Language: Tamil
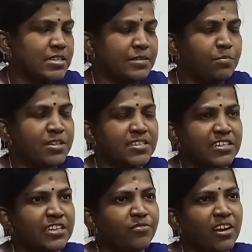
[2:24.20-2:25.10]
சிபில்ஸ்
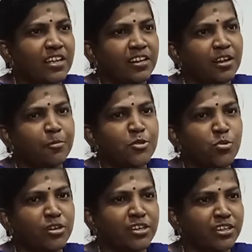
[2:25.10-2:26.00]
ரிவலரி அப்படின்னு
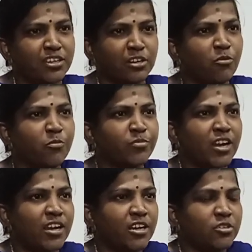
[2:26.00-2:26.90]
சொல்லிட்டு இருக்கும்
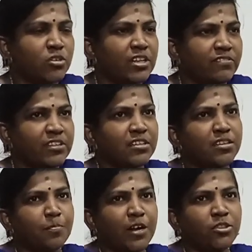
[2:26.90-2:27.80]
ஸோ இதில் வந்து
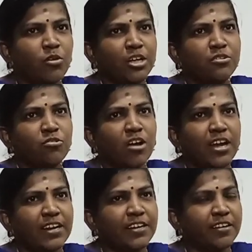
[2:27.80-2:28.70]
இந்த படத்தோட இன்னும்
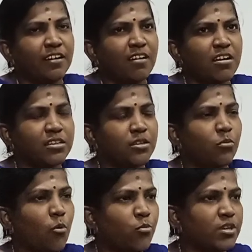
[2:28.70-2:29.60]
ஹைலைட் என்னென்னா இந்த
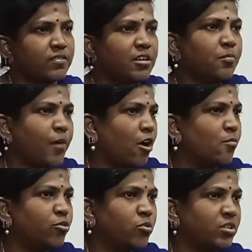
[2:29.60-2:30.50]
ஒவ்வொரு சீனும்
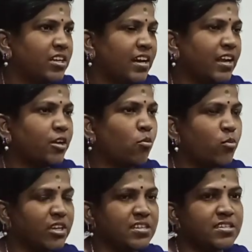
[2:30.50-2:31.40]
பார்க்கும்போது இதில் நடக்கிற
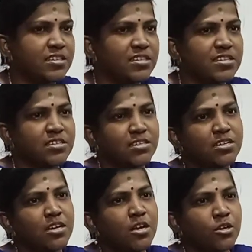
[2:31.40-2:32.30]
ஒவ்வொரு இன்சிடென்ட்ஸு
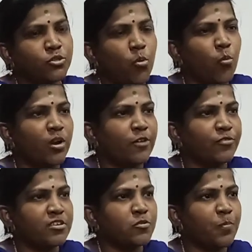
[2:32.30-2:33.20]
ஸோ ஒவ்வொரு
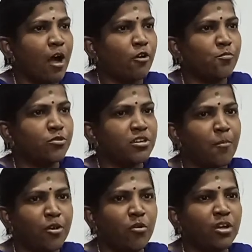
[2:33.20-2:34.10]
ரெஃபரன்ஸும் பார்க்கும்போது
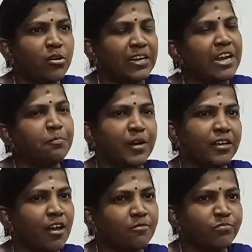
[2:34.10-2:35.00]
நம்மளோட ரிலேட்
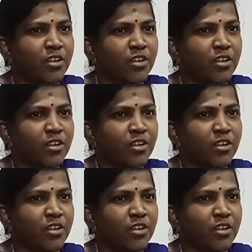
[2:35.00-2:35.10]
பண்ணிக்கலாம்